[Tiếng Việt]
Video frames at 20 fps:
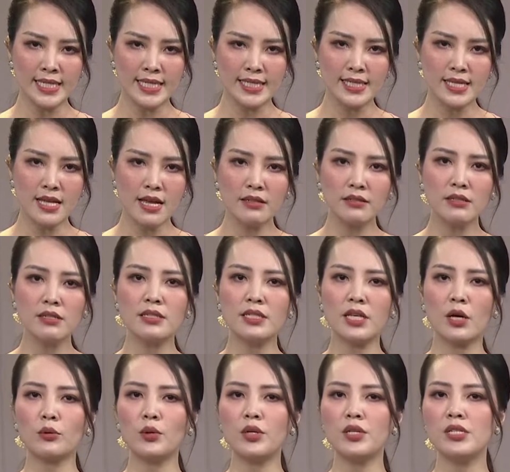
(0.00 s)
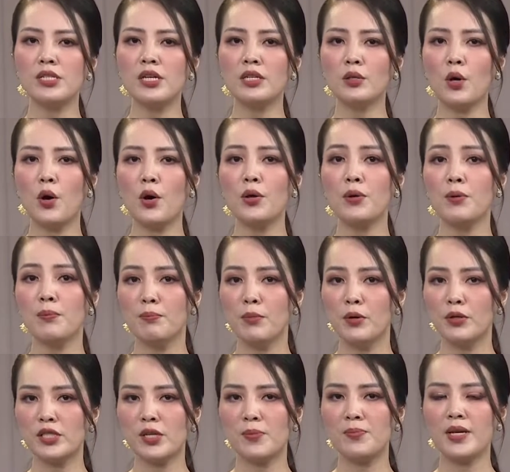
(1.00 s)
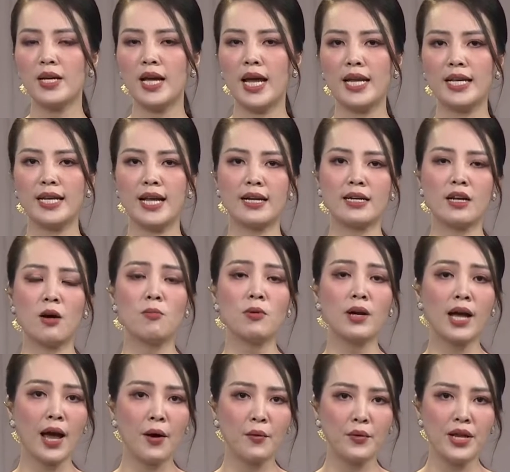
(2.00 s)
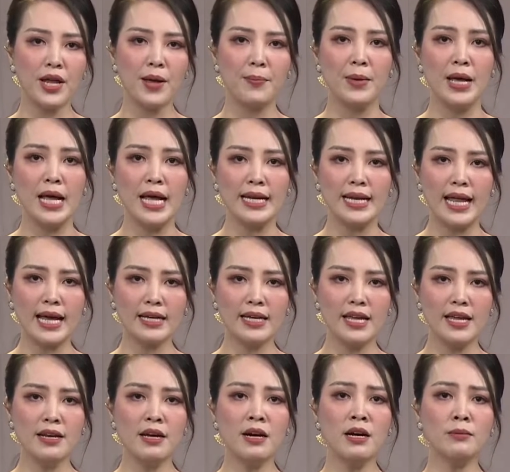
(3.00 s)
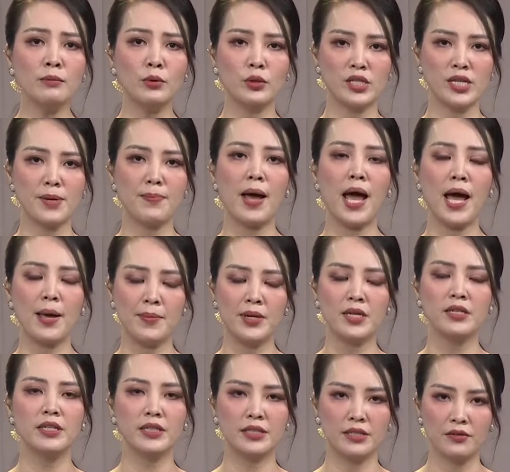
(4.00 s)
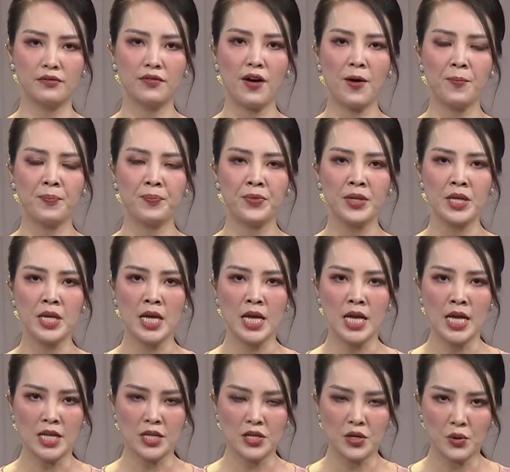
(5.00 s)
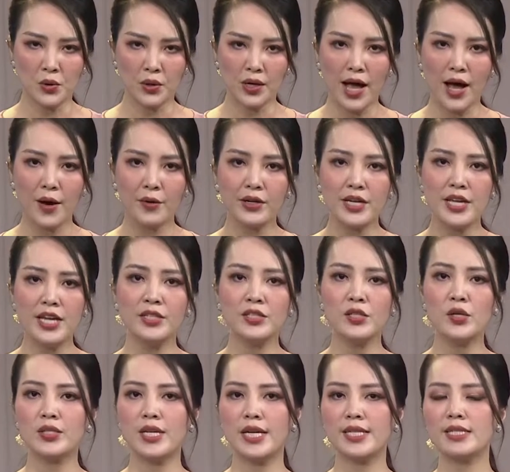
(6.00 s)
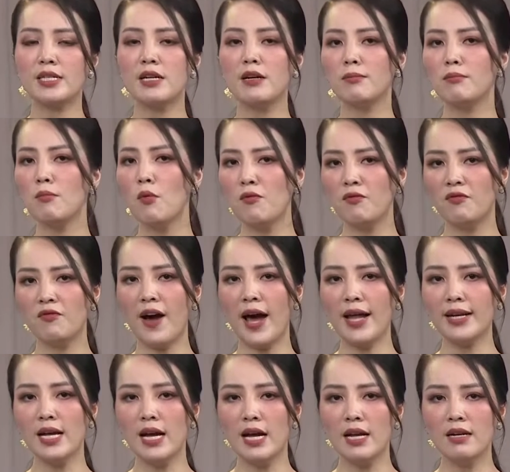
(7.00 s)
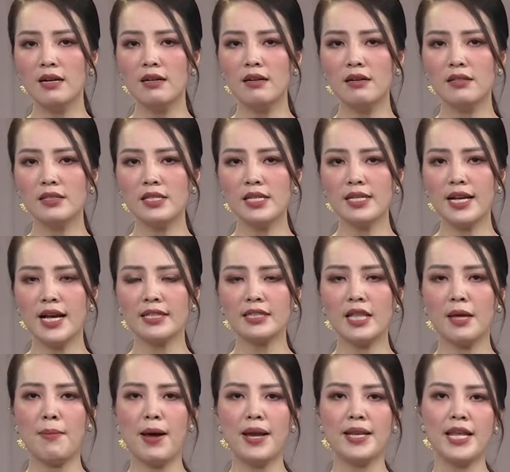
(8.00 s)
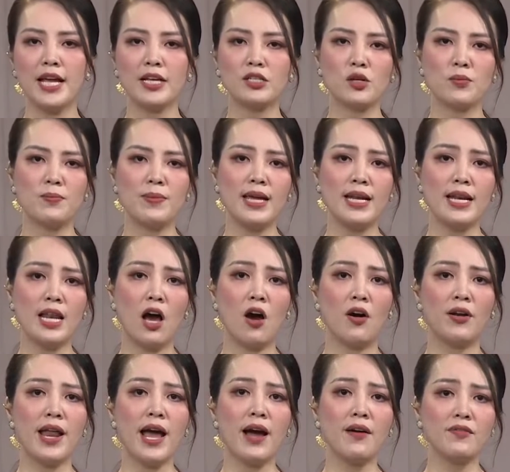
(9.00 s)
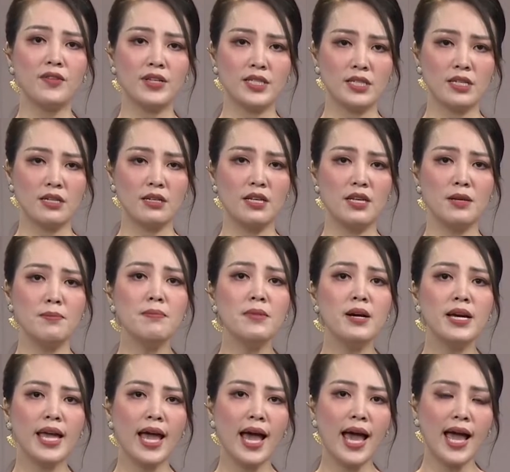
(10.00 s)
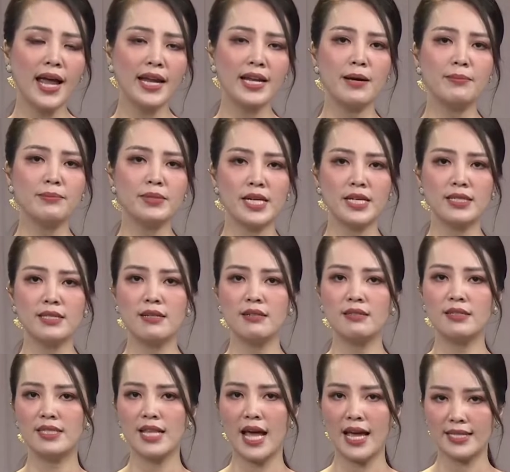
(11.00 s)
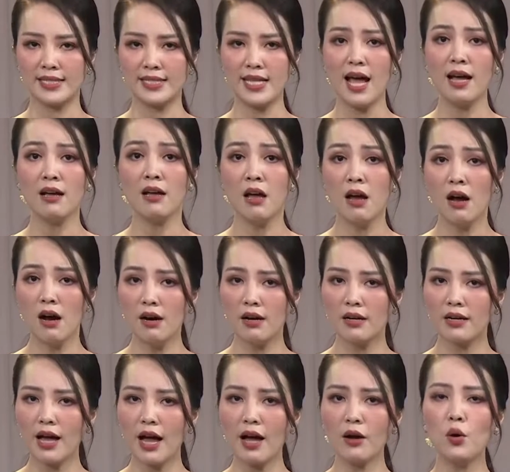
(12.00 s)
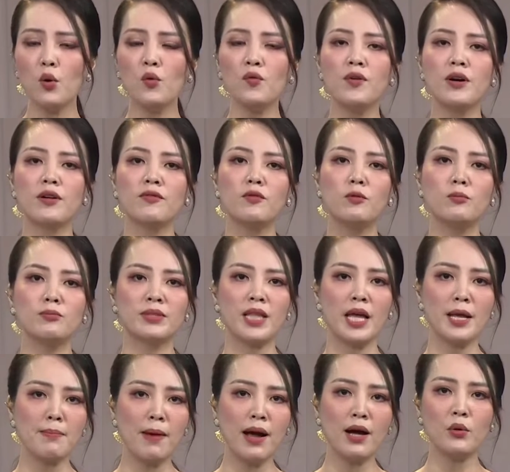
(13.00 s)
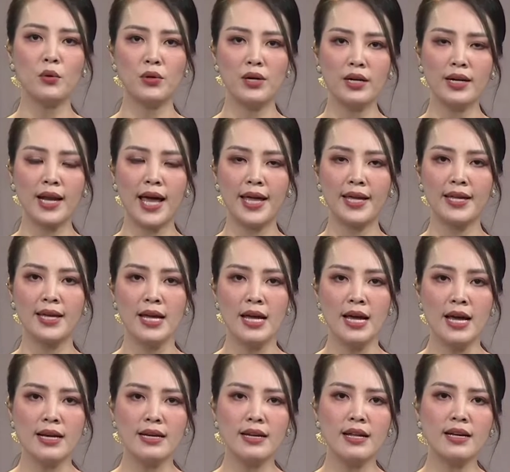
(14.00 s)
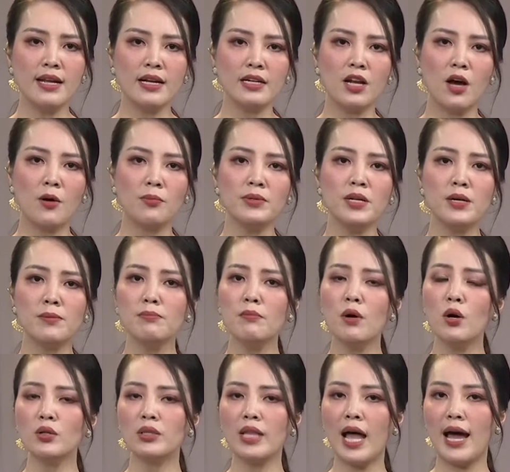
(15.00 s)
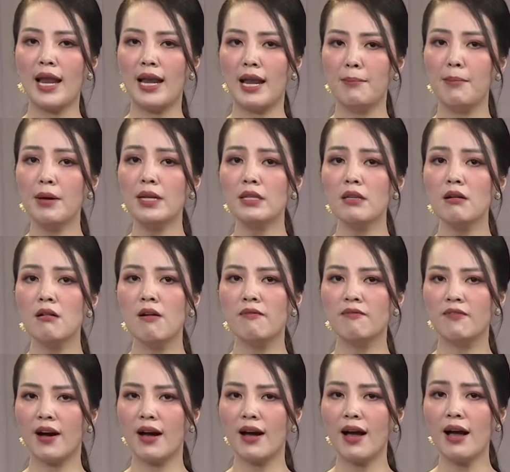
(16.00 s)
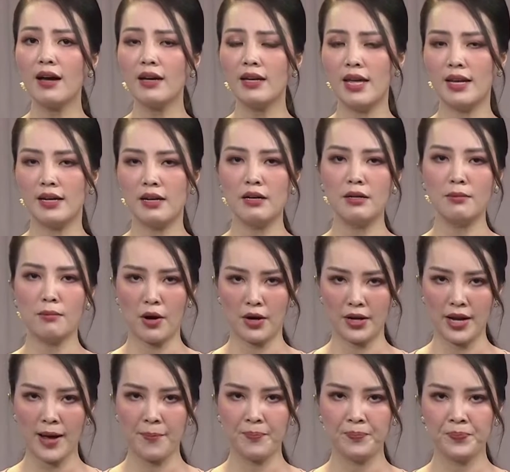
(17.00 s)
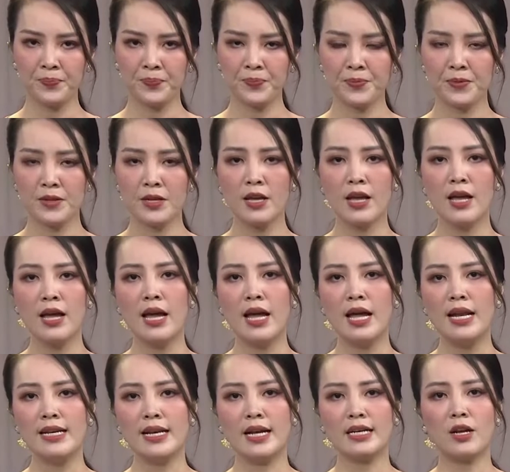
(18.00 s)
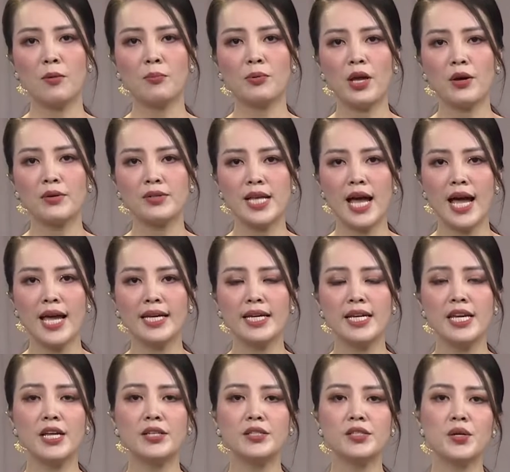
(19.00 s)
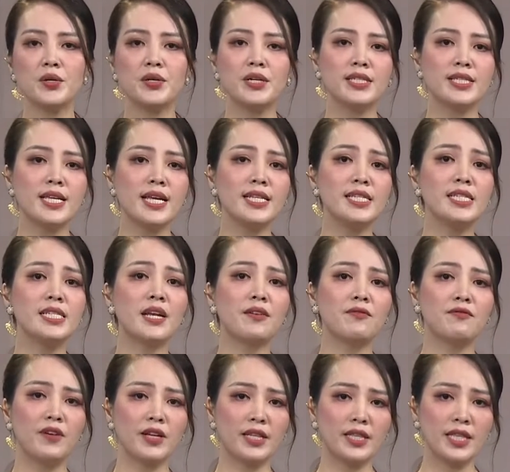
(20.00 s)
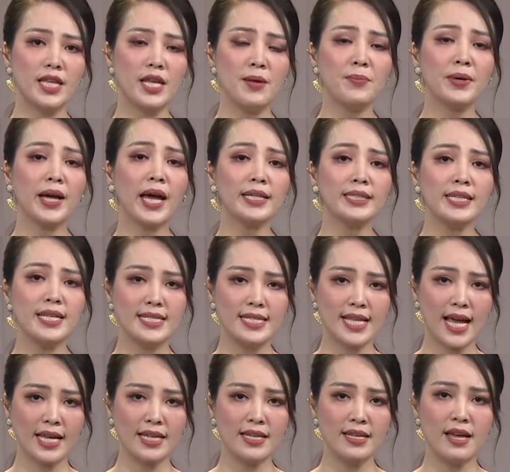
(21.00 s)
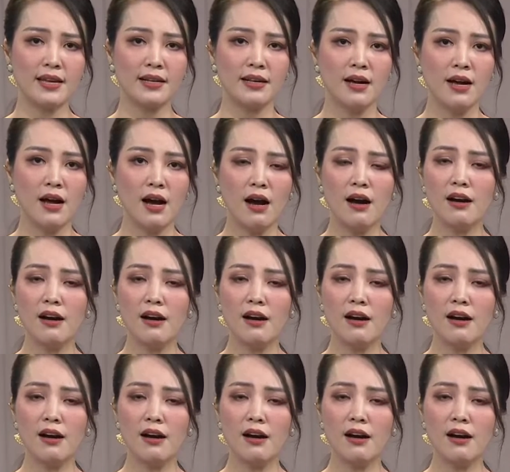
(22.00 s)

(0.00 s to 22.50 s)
Chỉ riêng thứ 6 tuần trước thôi, một trong những ngày nắng nóng cao điểm đã khiến hơn 120 người tử vong. Nhiệt độ cao khiến cho cháy rừng bùng phát. Lực lượng chức năng Tây Ban Nha cho biết là họ đang phải xử lý 12 đám cháy rừng giải rác ở các khu vực vùng Tây Bắc của nước này. Đợt nắng nóng được mô tả là bất thường và khắc nghiệt hơn mọi năm. Nắng nóng kéo dài khiến cho người dân chật vật tìm cách để giải nhiệt.